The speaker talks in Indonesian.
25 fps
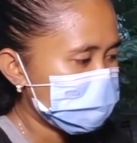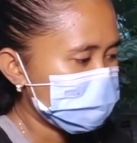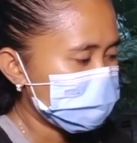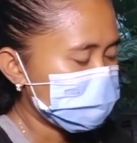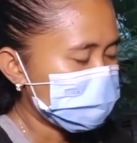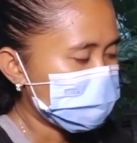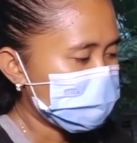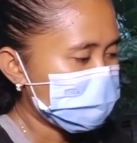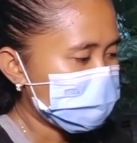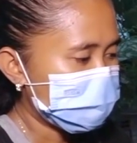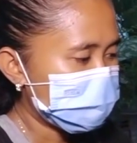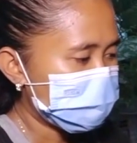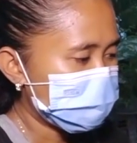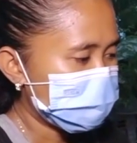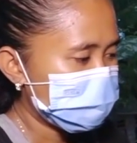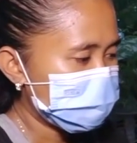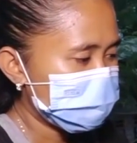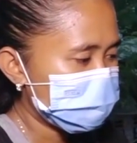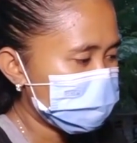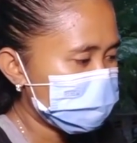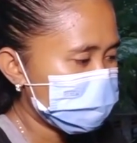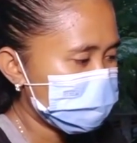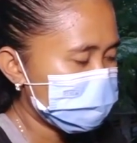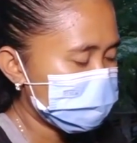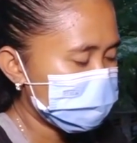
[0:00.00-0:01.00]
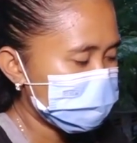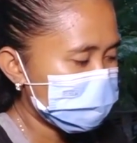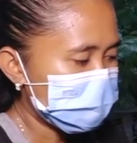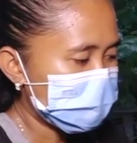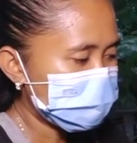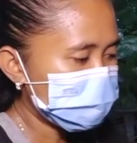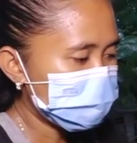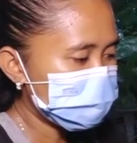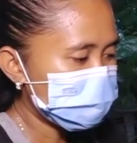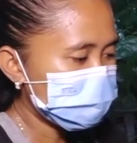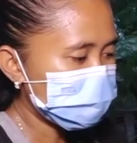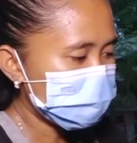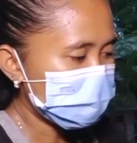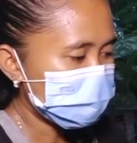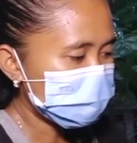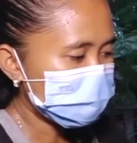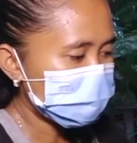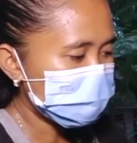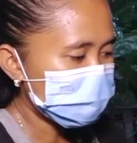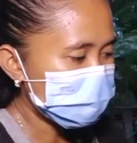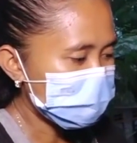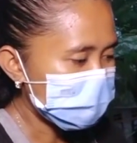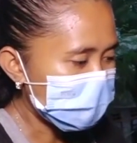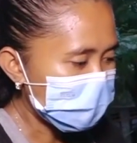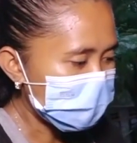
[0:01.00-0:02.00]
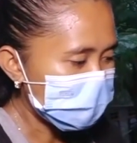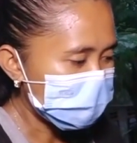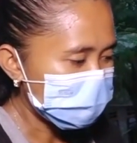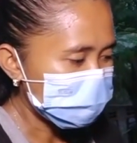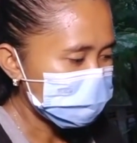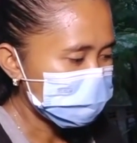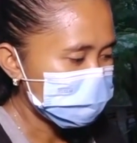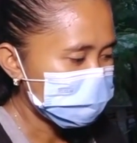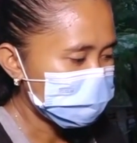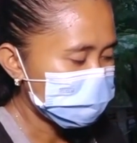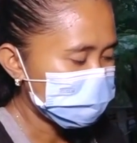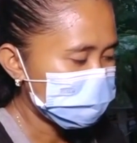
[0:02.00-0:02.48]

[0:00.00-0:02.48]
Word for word: supaya kami bisa tinggal